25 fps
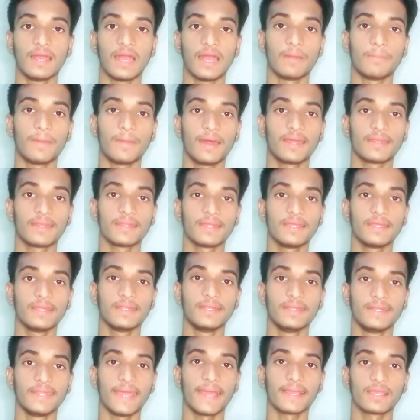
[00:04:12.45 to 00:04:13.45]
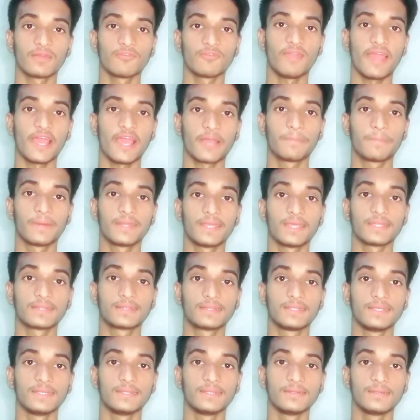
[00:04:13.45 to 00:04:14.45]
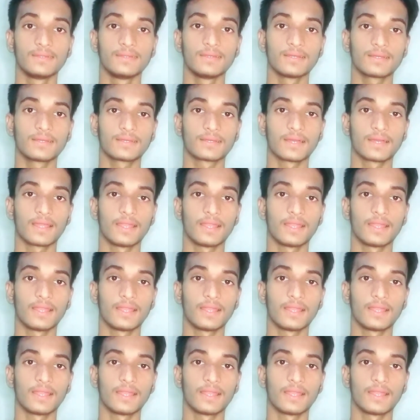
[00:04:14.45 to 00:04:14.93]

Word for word: हमारे इंडिया के फ्लैग पर ये तीन